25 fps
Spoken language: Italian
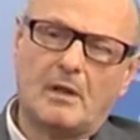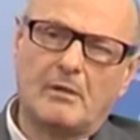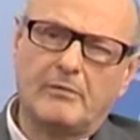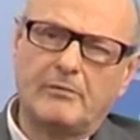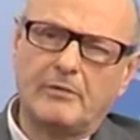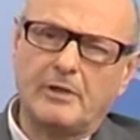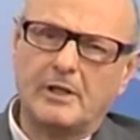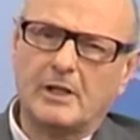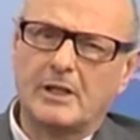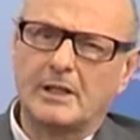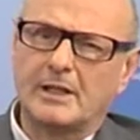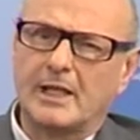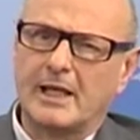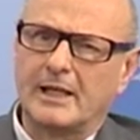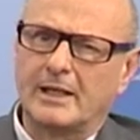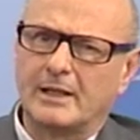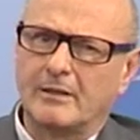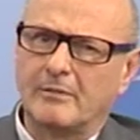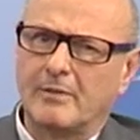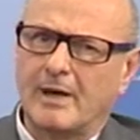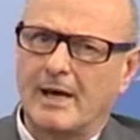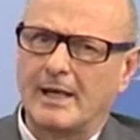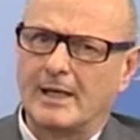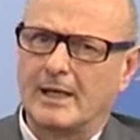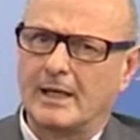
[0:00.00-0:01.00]
fino ad
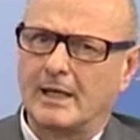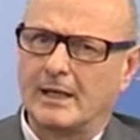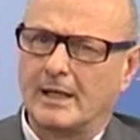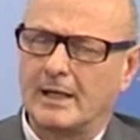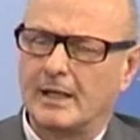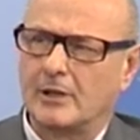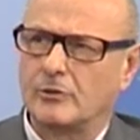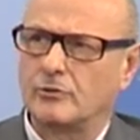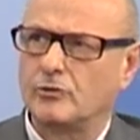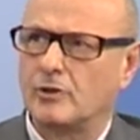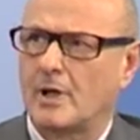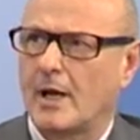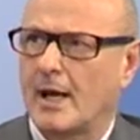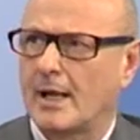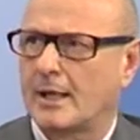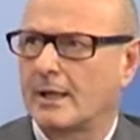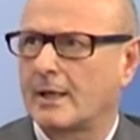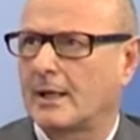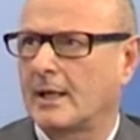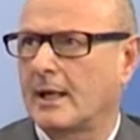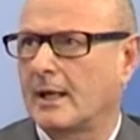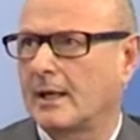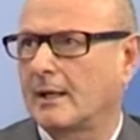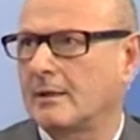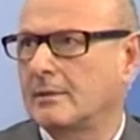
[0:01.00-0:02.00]
arrivare a leggi
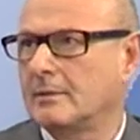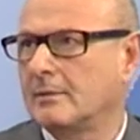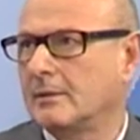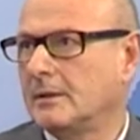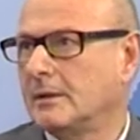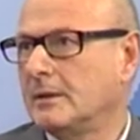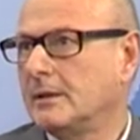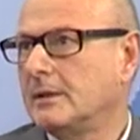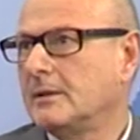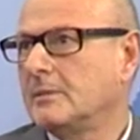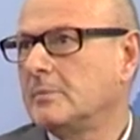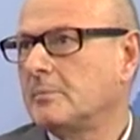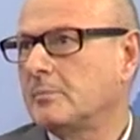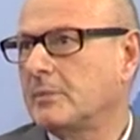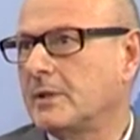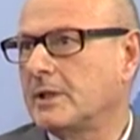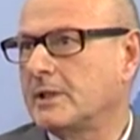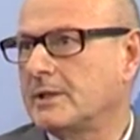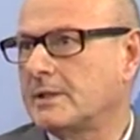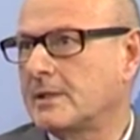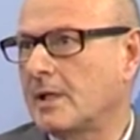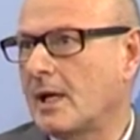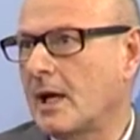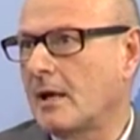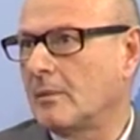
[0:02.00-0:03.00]
anche,
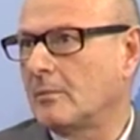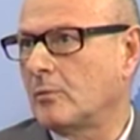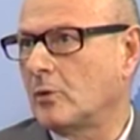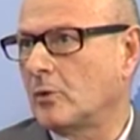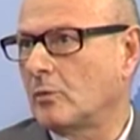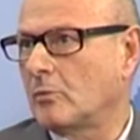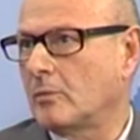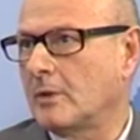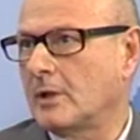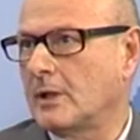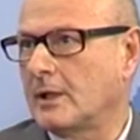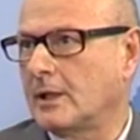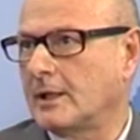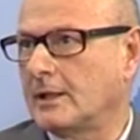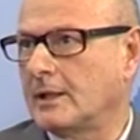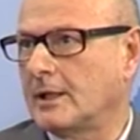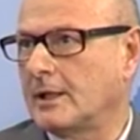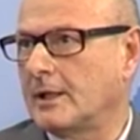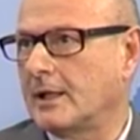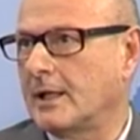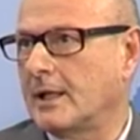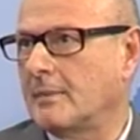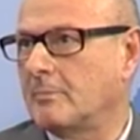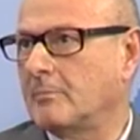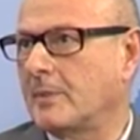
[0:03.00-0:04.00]
pensiamo, quella
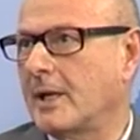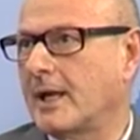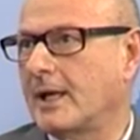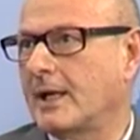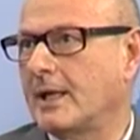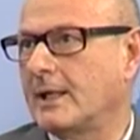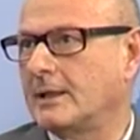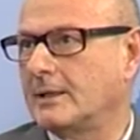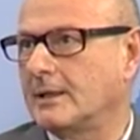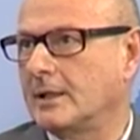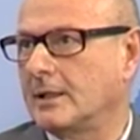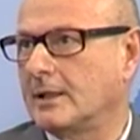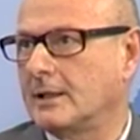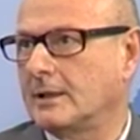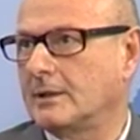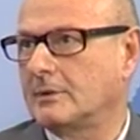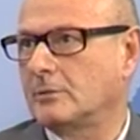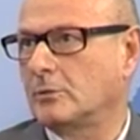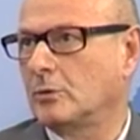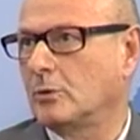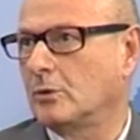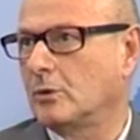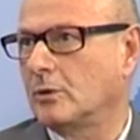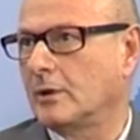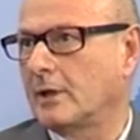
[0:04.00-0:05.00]
del mega
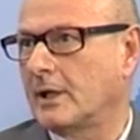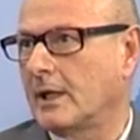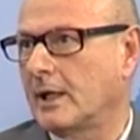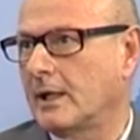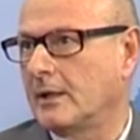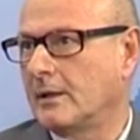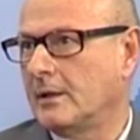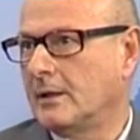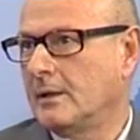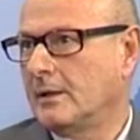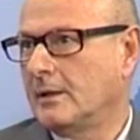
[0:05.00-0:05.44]
direttore